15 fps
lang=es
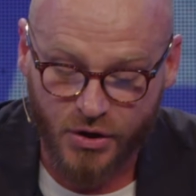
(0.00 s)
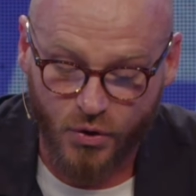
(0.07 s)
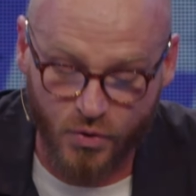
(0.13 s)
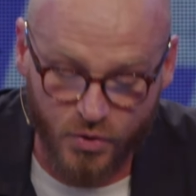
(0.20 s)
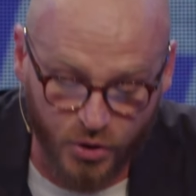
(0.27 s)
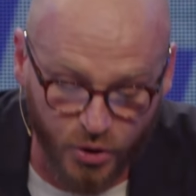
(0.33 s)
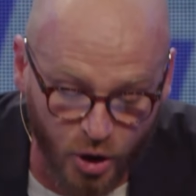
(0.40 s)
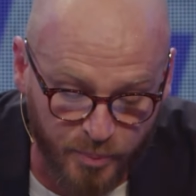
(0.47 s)

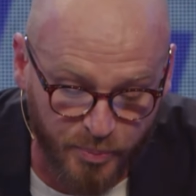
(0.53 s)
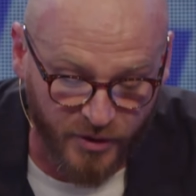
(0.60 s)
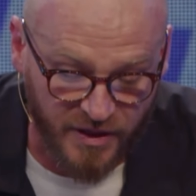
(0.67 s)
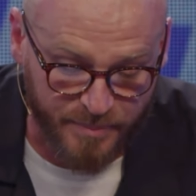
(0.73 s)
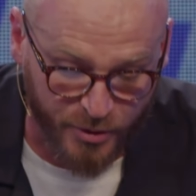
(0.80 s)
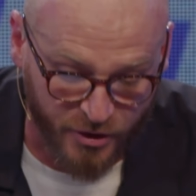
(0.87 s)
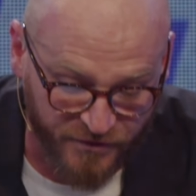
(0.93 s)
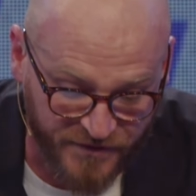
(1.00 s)
un grupo
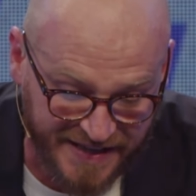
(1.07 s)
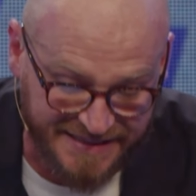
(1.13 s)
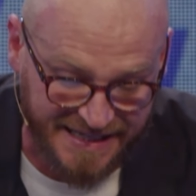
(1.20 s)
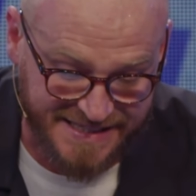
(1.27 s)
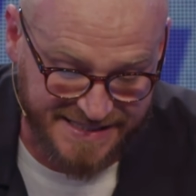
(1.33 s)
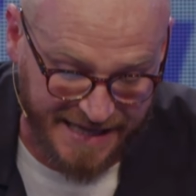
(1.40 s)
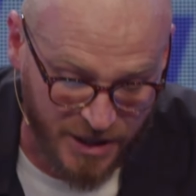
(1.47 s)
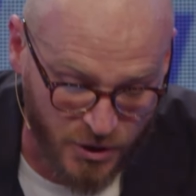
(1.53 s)
de
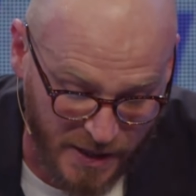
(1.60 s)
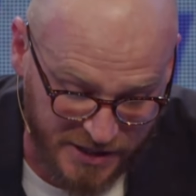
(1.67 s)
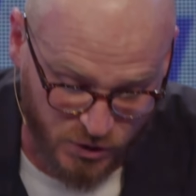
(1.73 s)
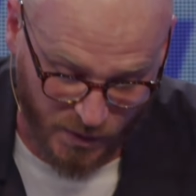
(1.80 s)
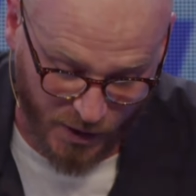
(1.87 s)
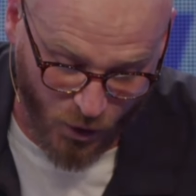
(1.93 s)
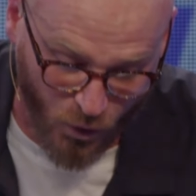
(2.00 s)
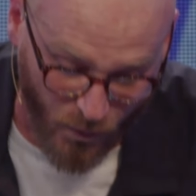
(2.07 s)
profetas salió a
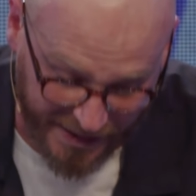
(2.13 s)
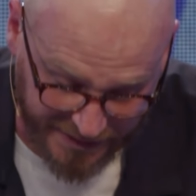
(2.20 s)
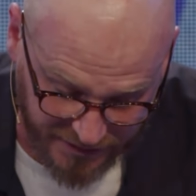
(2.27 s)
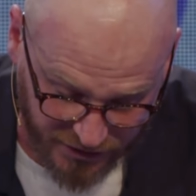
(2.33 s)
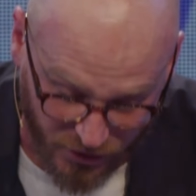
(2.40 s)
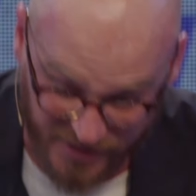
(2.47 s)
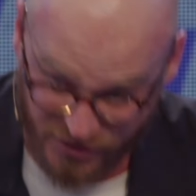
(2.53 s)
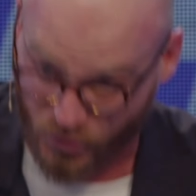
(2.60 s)
su encuentro.